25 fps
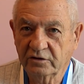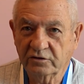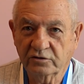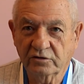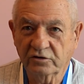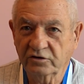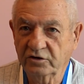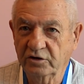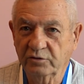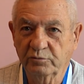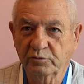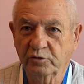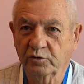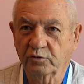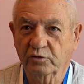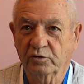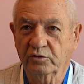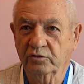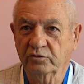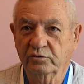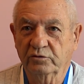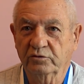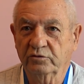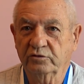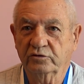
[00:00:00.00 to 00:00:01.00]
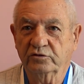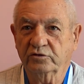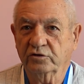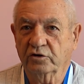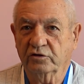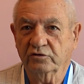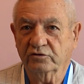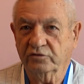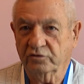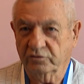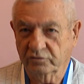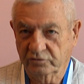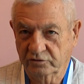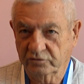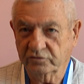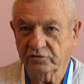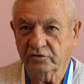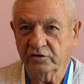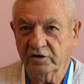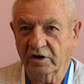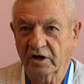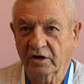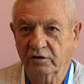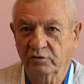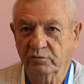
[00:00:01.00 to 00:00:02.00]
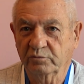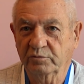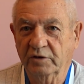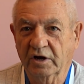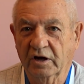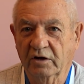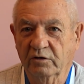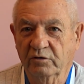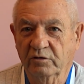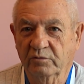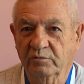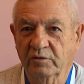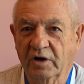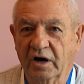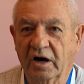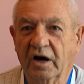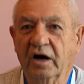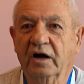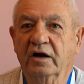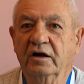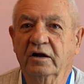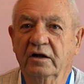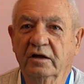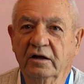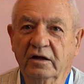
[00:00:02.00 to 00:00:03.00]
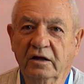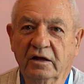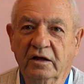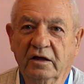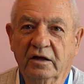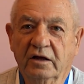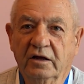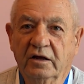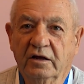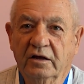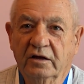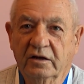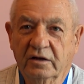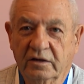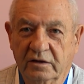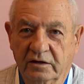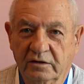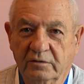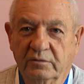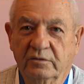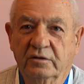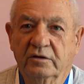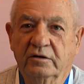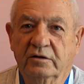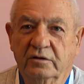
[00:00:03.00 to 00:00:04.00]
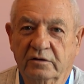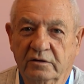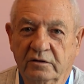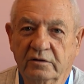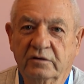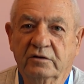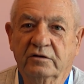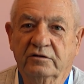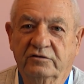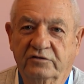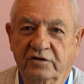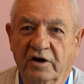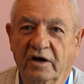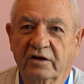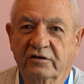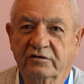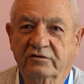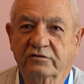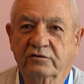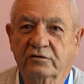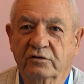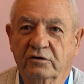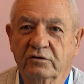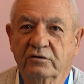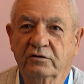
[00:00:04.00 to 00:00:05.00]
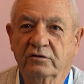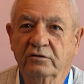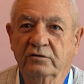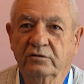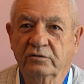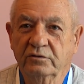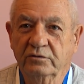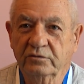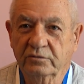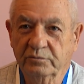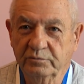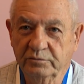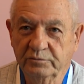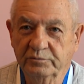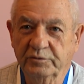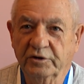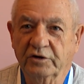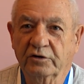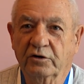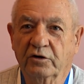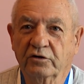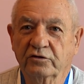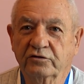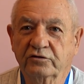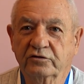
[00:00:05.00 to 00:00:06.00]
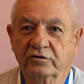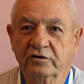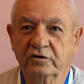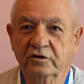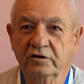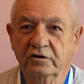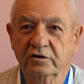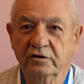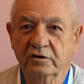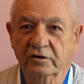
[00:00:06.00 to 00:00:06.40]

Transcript: To nie było to, co, co ja lubiałem, ale y, ciasto, pierożki,